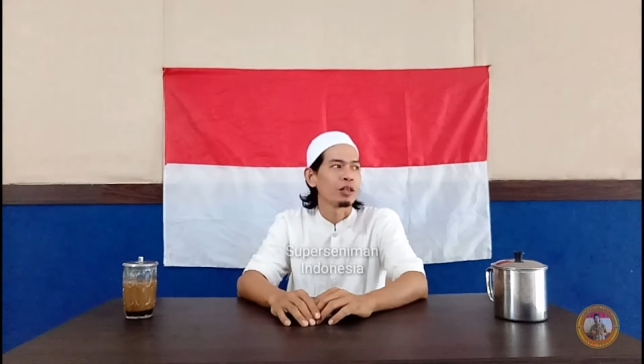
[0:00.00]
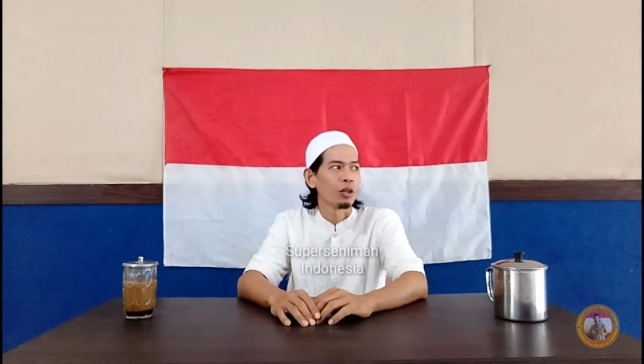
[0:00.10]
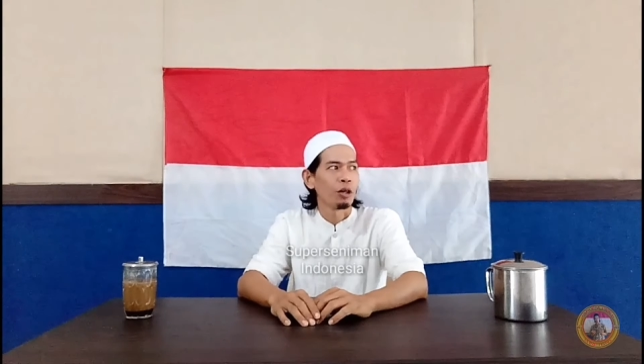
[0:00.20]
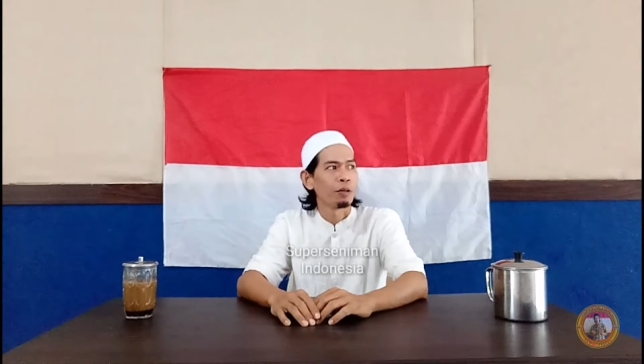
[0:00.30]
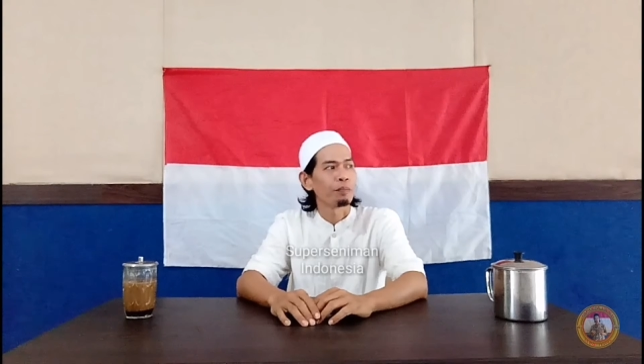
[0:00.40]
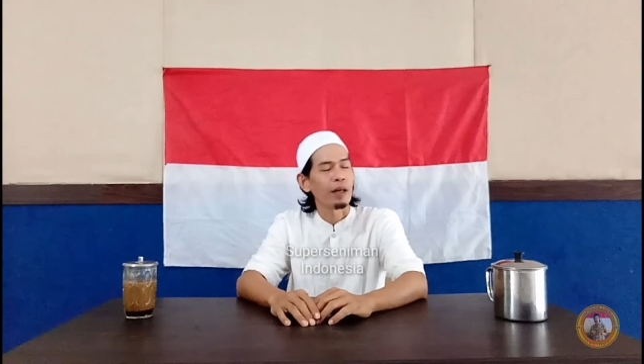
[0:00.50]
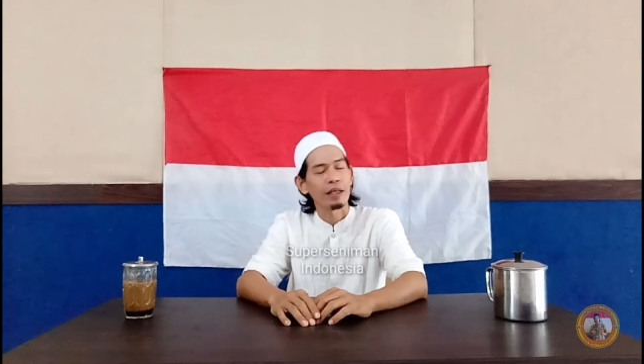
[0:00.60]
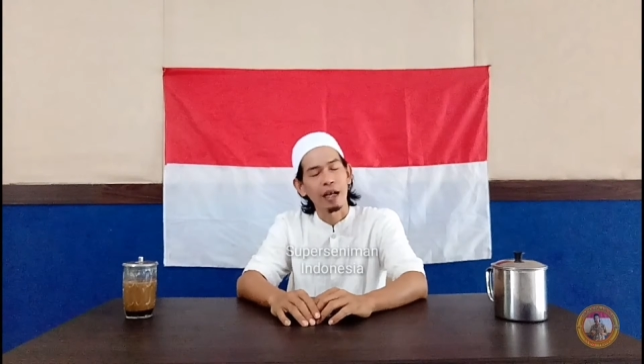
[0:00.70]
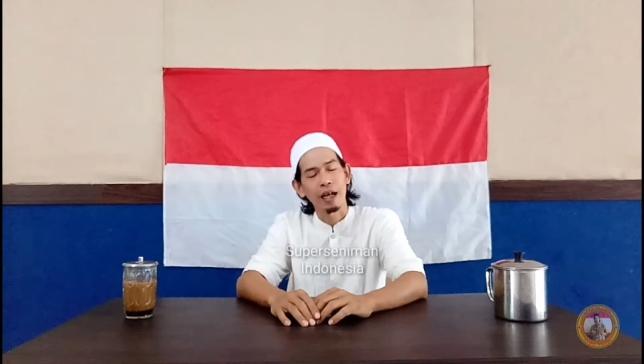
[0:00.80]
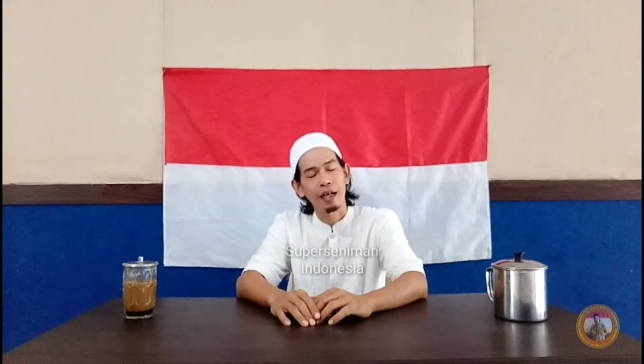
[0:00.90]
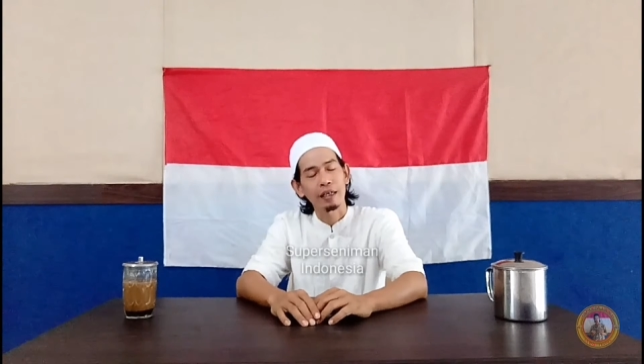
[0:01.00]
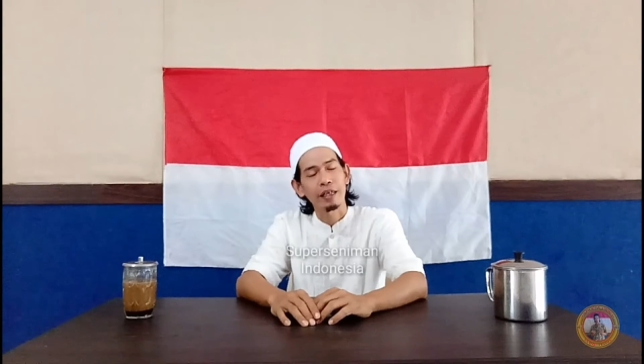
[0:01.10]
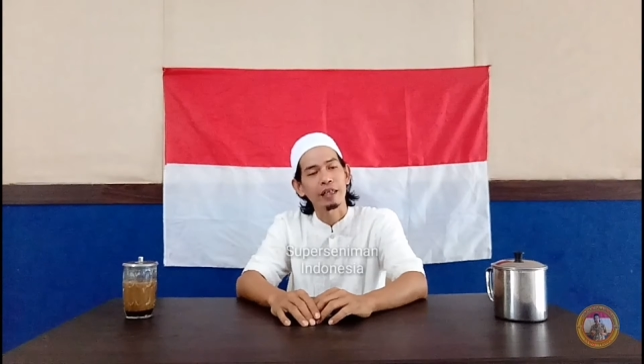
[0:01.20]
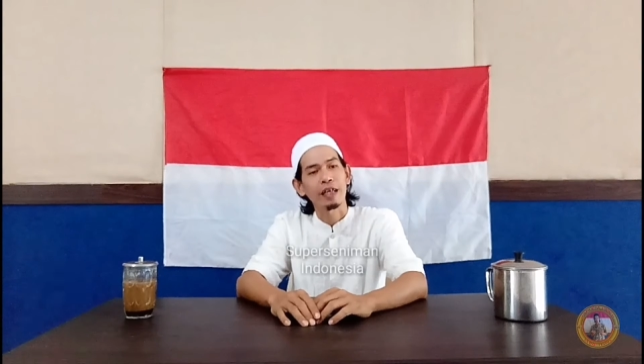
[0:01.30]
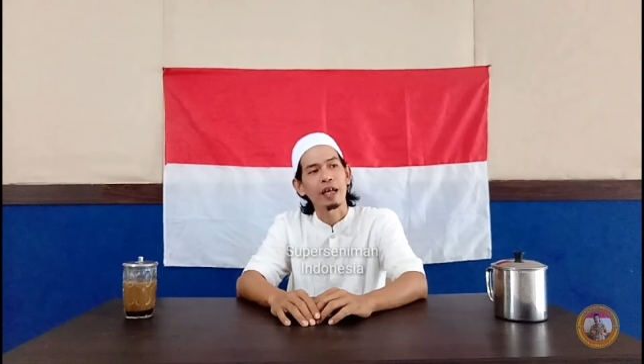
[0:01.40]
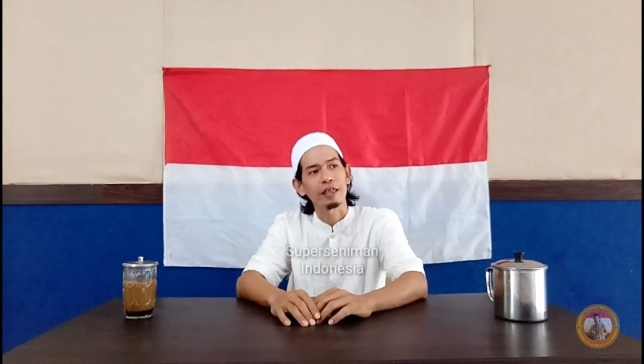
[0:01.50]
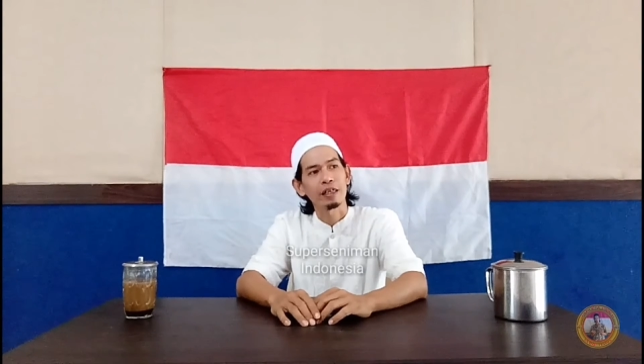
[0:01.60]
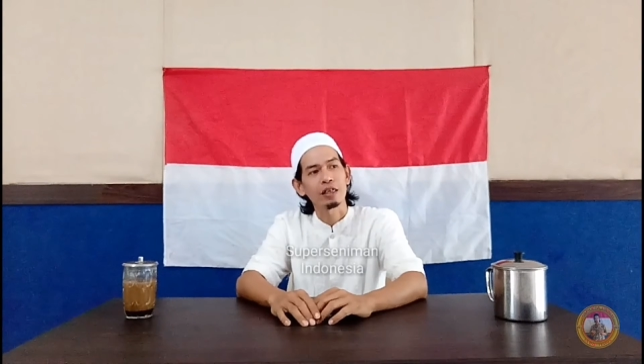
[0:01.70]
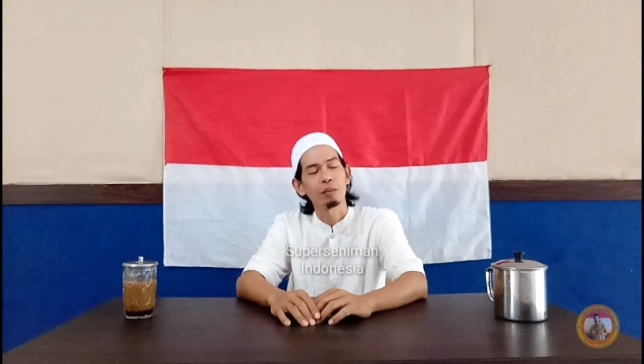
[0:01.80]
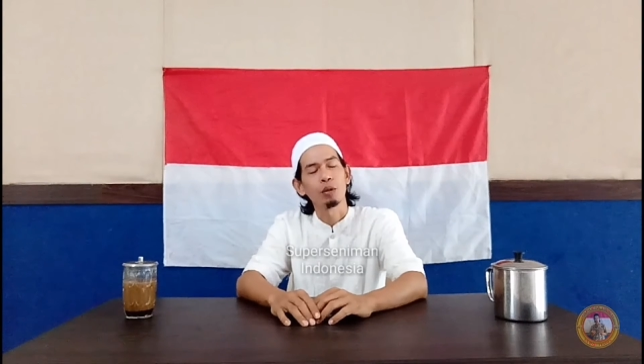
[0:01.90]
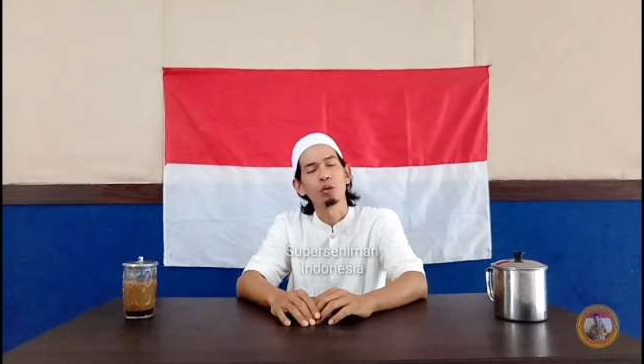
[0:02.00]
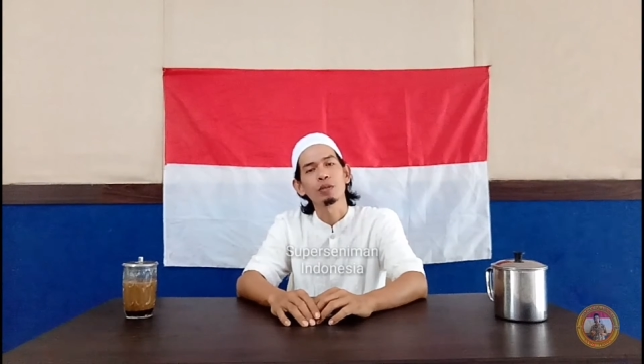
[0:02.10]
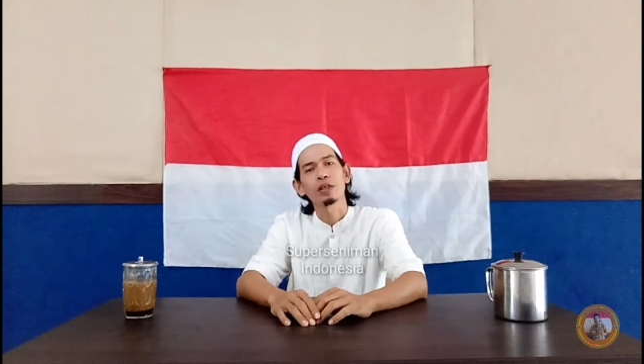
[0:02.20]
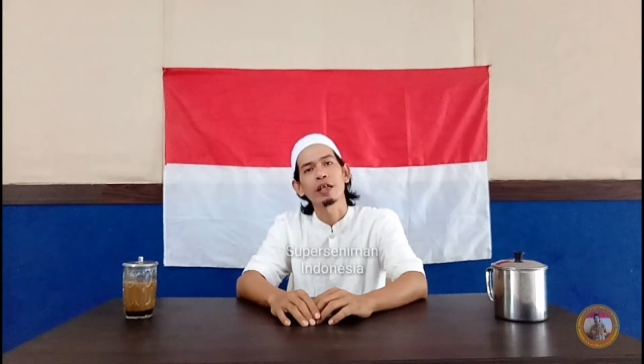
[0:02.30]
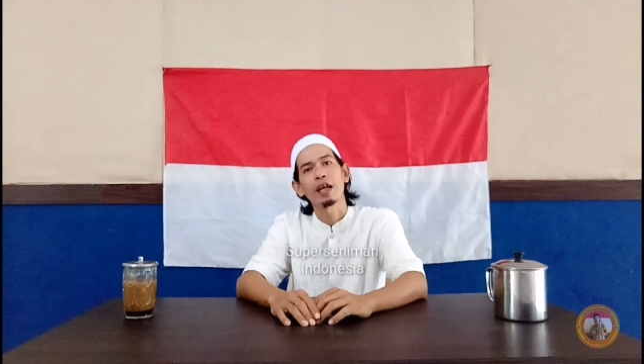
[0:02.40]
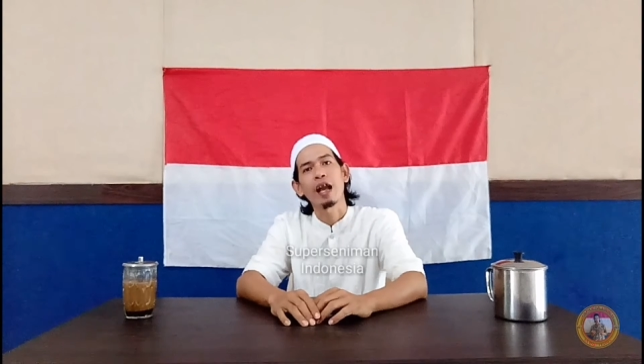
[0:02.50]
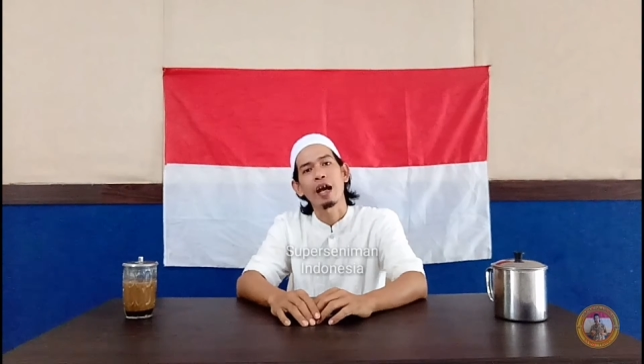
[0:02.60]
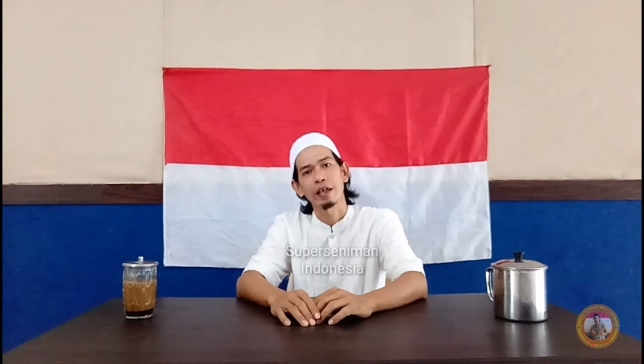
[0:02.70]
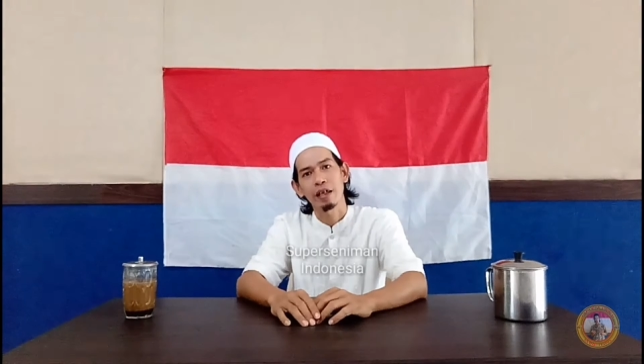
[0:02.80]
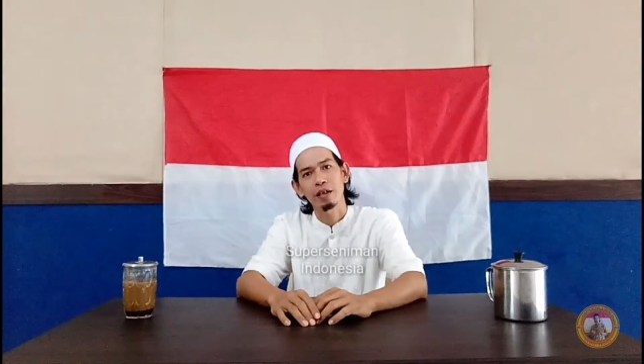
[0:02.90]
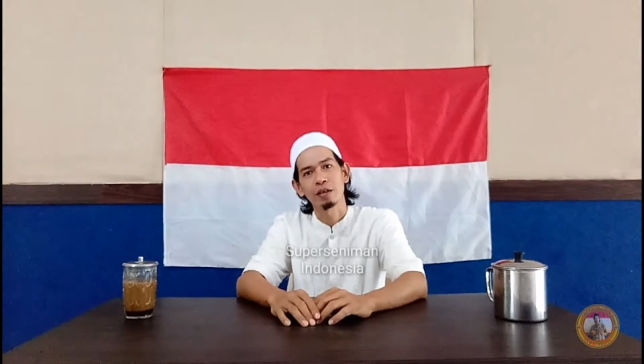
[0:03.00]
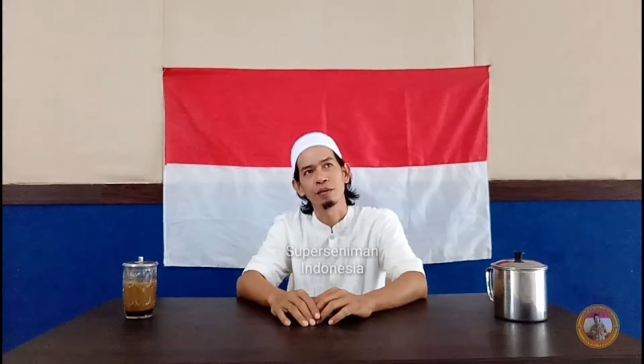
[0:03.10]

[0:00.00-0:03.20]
Toh pada kenyataannya sebelum saya lahir